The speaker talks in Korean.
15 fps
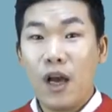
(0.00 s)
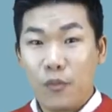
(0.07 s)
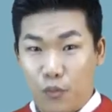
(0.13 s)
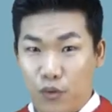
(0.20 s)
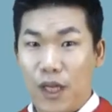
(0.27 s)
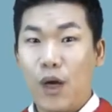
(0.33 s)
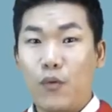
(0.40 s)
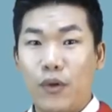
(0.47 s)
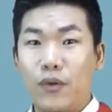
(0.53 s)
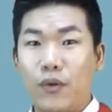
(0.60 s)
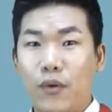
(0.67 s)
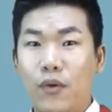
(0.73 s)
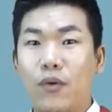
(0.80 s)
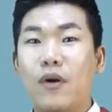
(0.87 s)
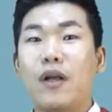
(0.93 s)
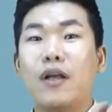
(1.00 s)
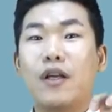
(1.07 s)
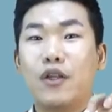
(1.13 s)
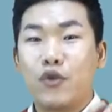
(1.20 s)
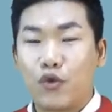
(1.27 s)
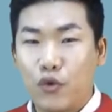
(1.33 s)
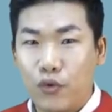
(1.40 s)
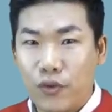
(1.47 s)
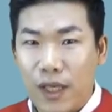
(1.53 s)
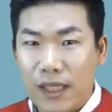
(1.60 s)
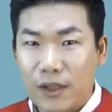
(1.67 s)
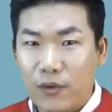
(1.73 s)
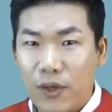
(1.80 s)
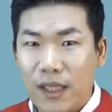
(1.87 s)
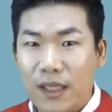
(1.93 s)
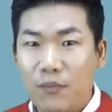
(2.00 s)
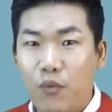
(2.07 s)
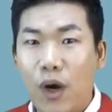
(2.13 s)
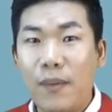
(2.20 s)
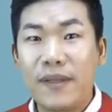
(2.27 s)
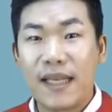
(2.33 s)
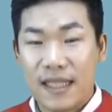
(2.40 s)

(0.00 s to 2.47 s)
분양권도 주택 수에는 포함이